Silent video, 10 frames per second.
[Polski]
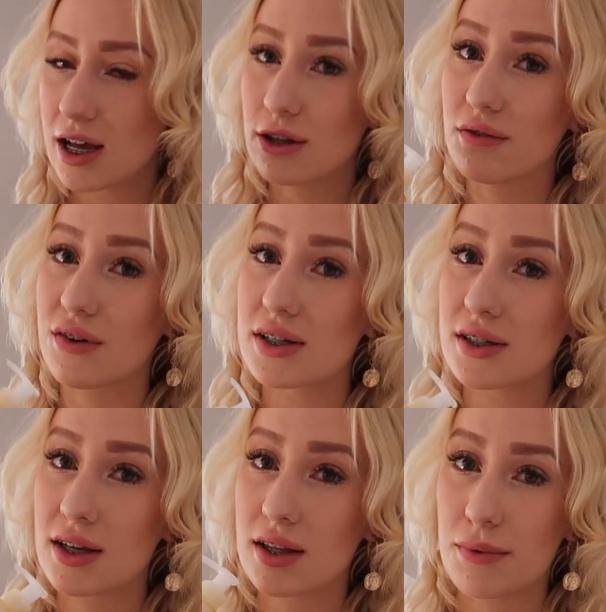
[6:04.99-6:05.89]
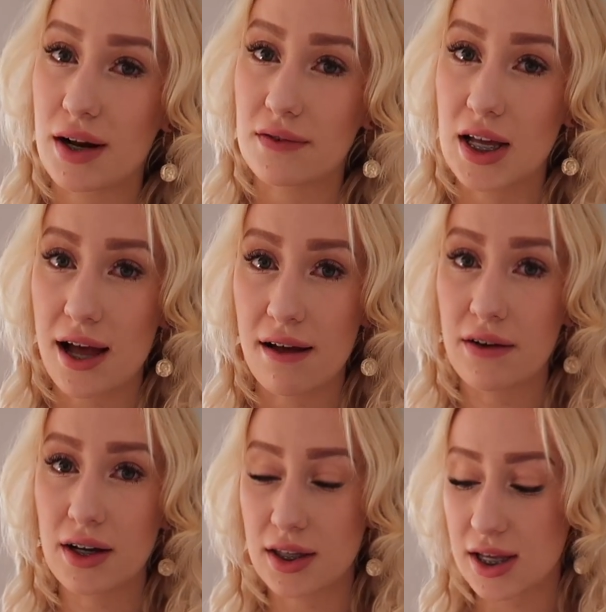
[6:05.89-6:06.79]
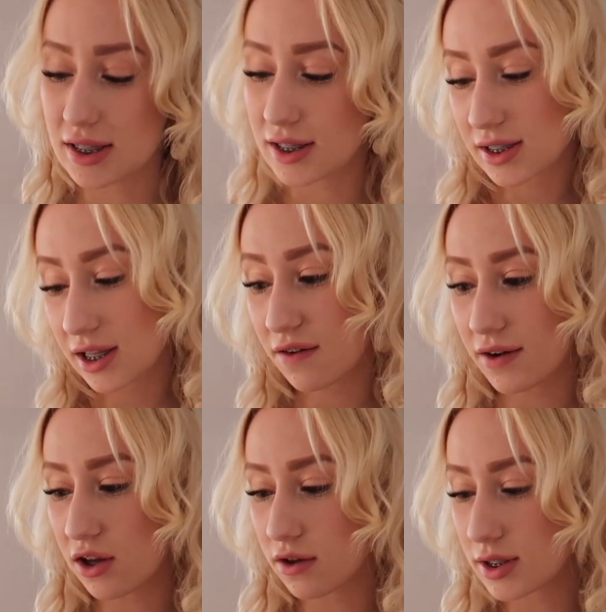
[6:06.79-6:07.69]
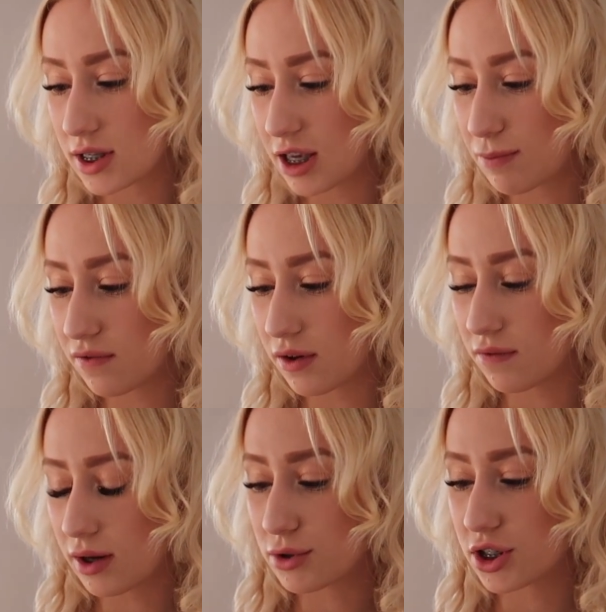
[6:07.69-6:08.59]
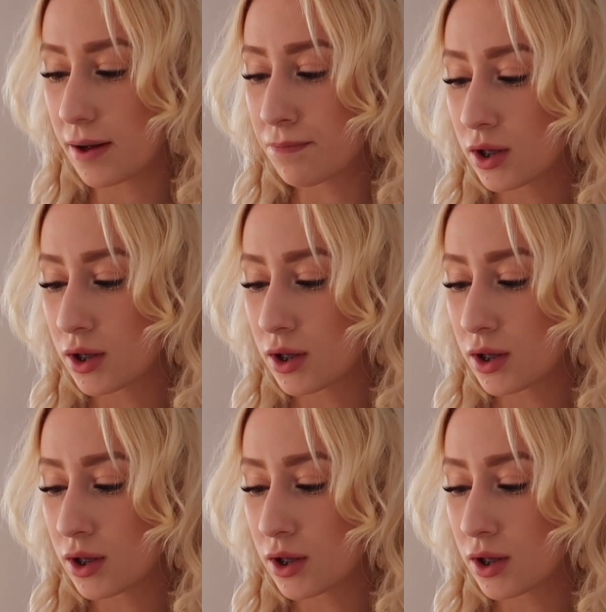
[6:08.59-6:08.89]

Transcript: To właśnie naprawdę efekt jest zadowalający i powiem Wam, że